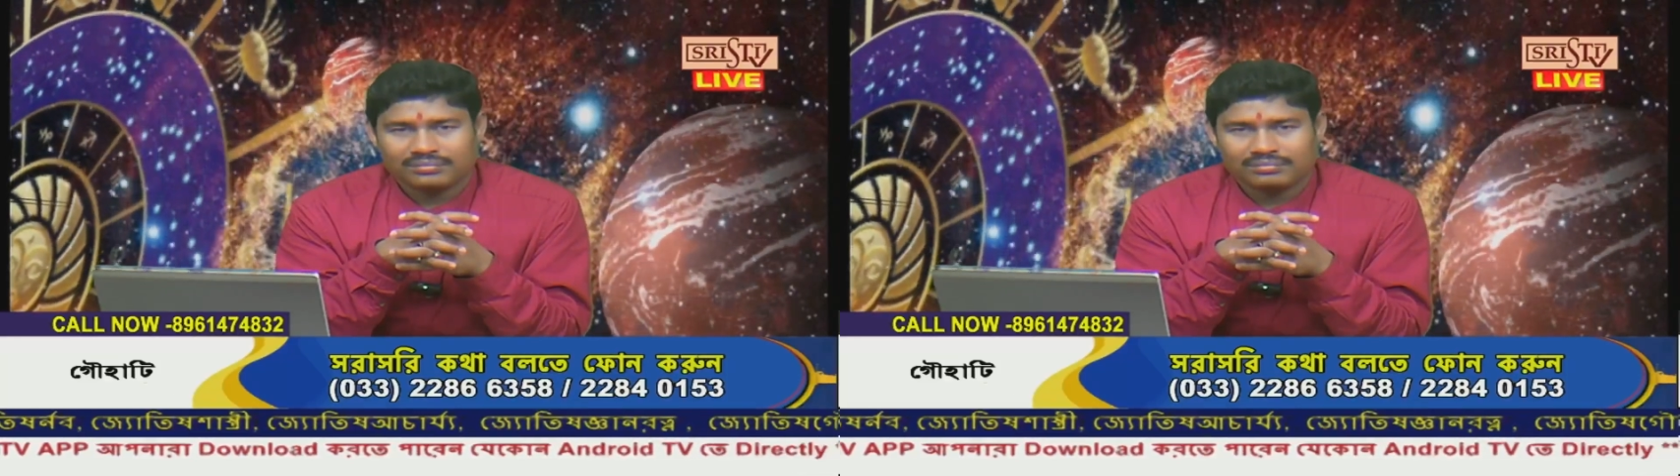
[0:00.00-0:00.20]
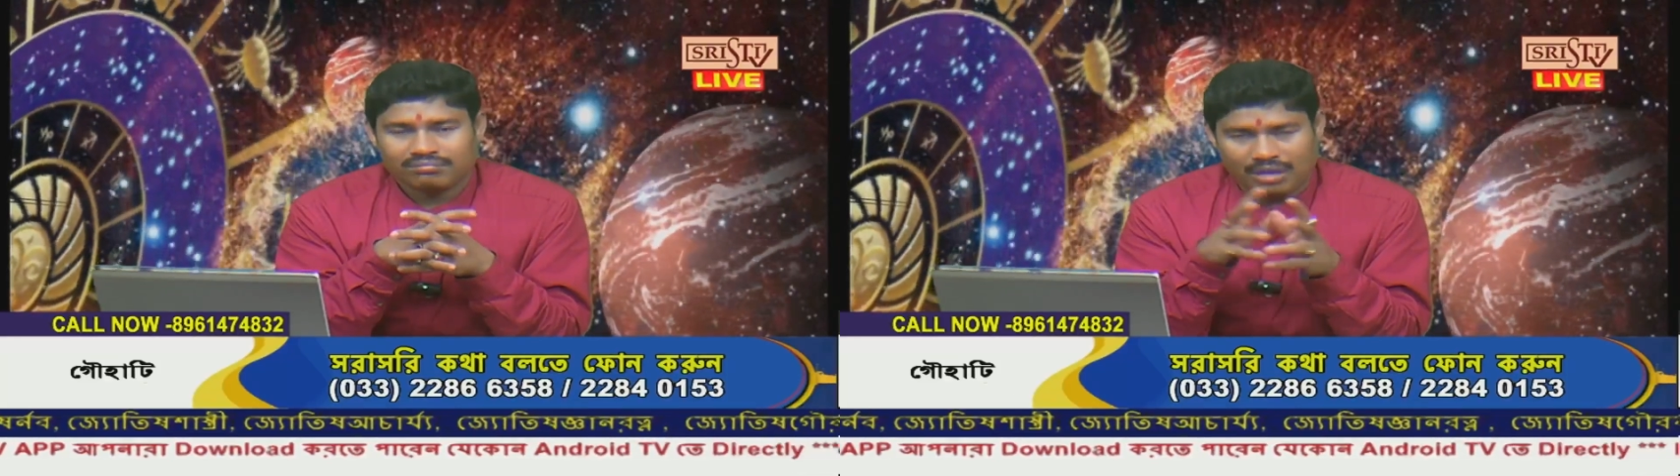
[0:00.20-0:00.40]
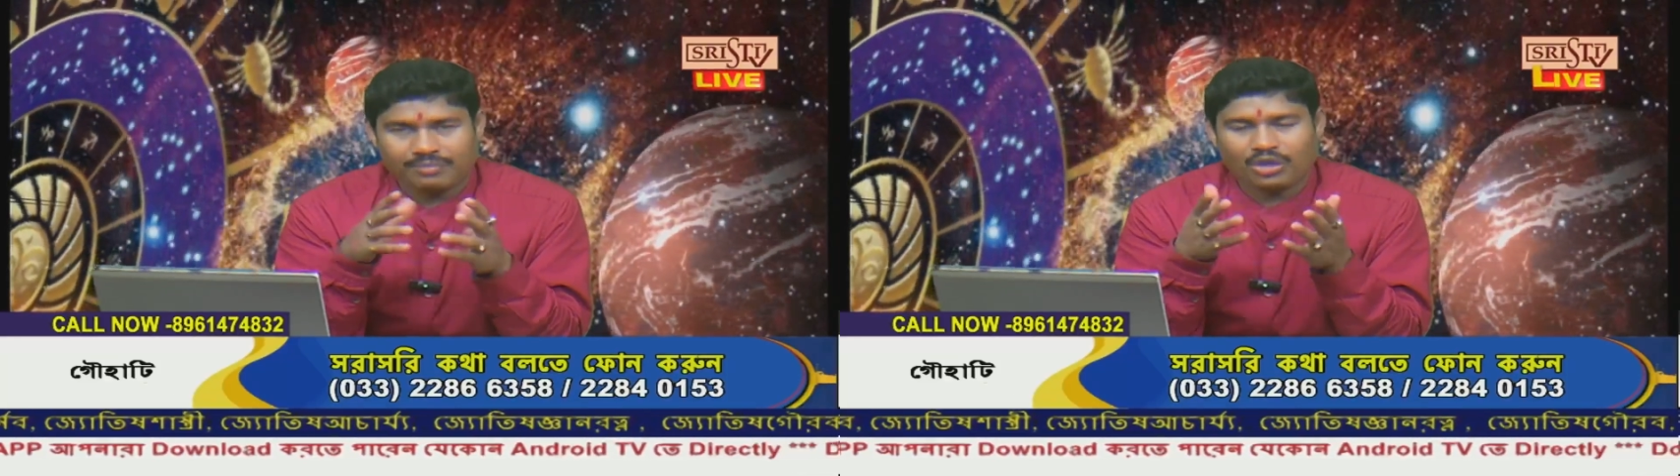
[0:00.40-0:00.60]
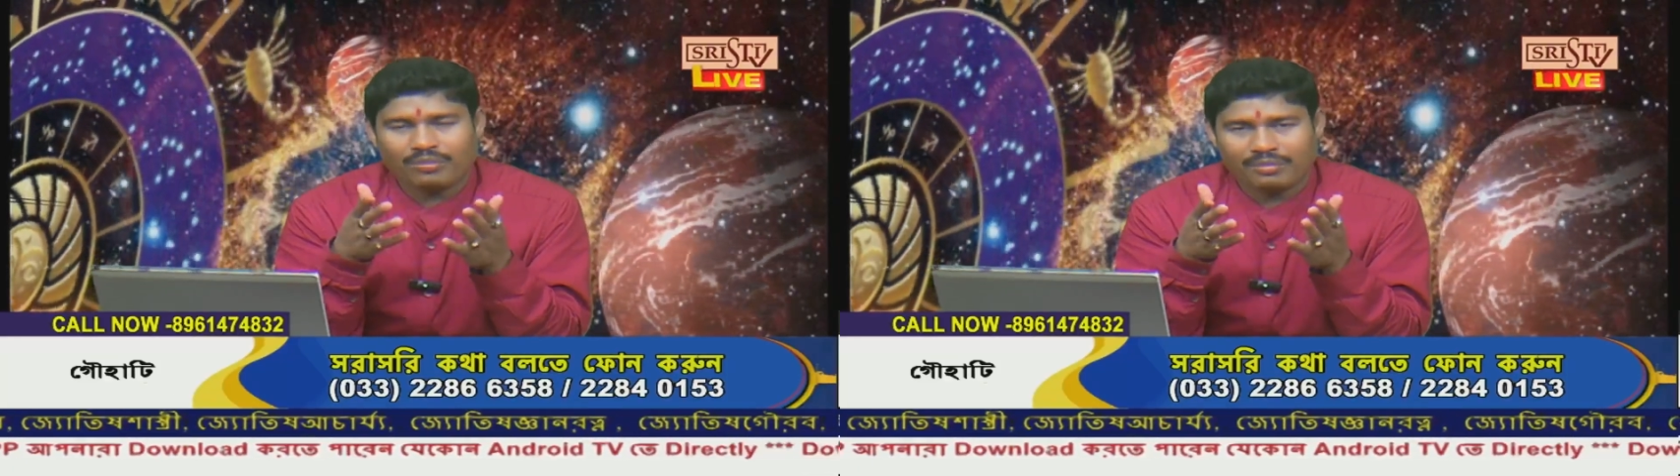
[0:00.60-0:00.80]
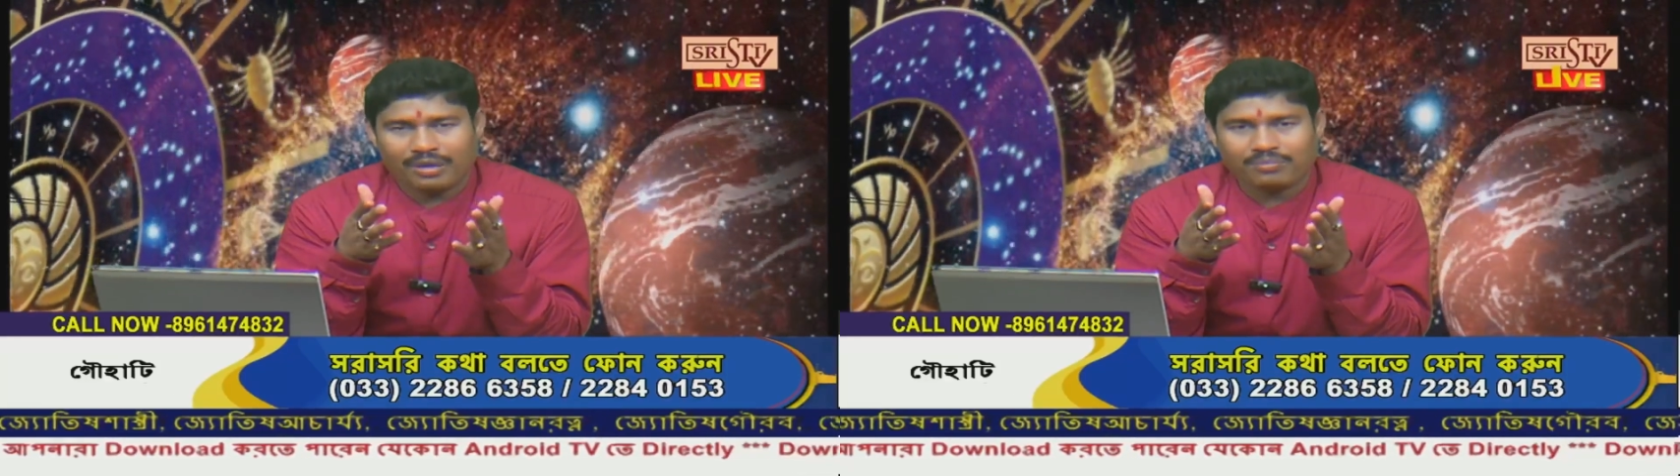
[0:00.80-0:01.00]
ভাবতে
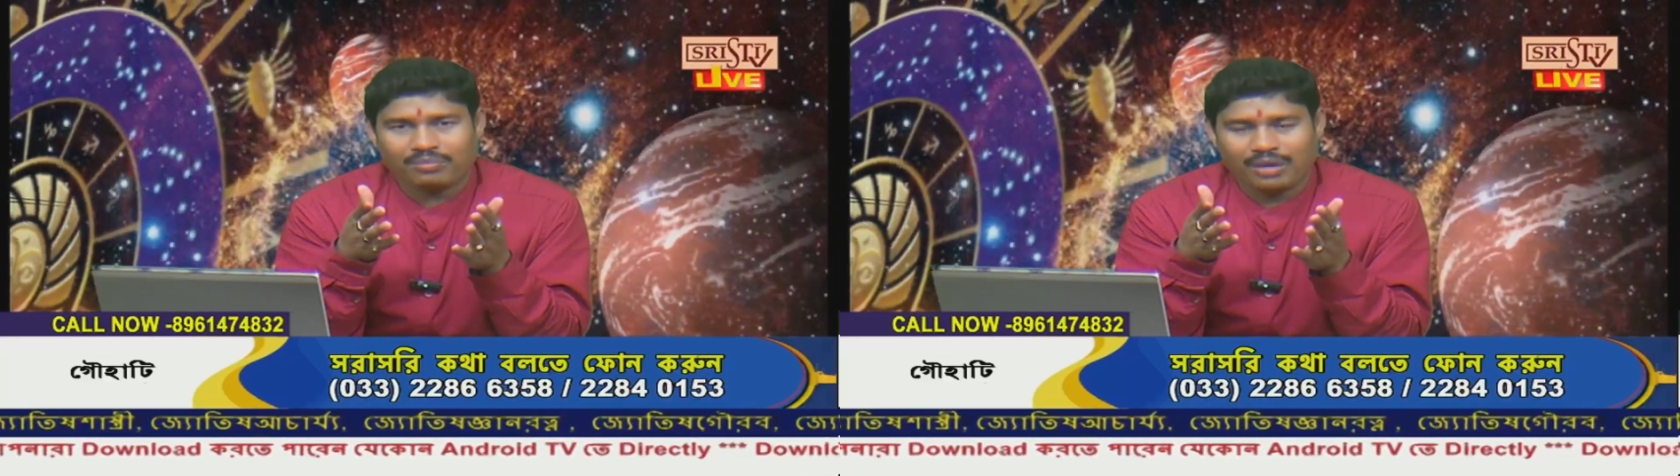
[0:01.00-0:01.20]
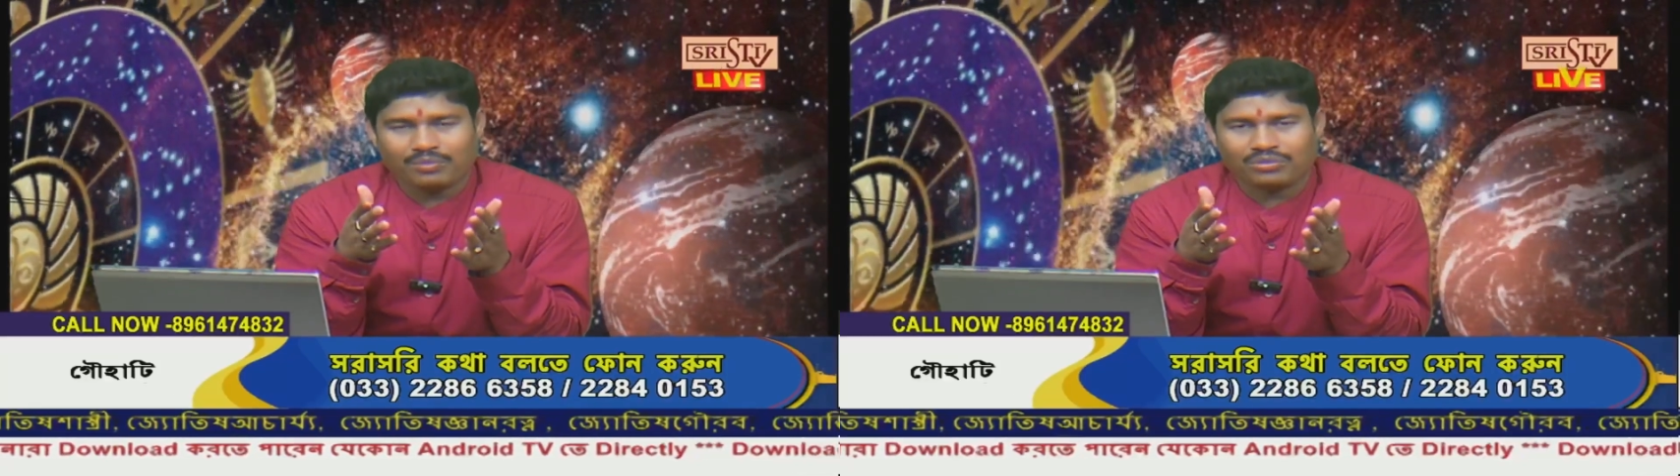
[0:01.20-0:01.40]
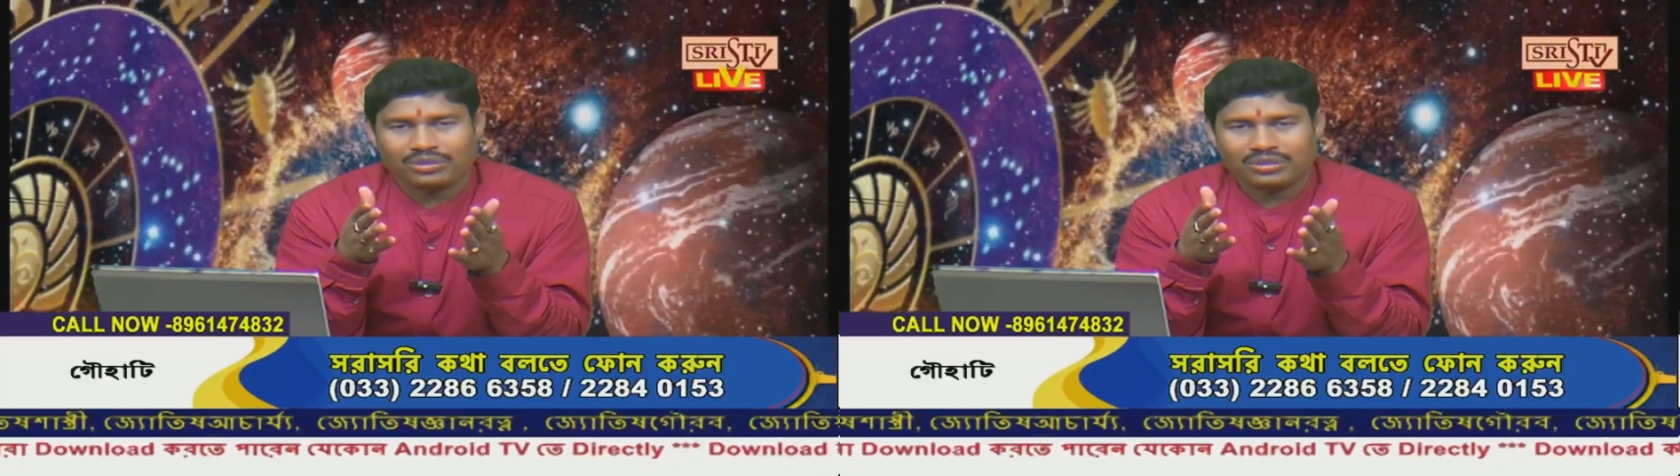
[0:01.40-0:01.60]
হবে ভাবুন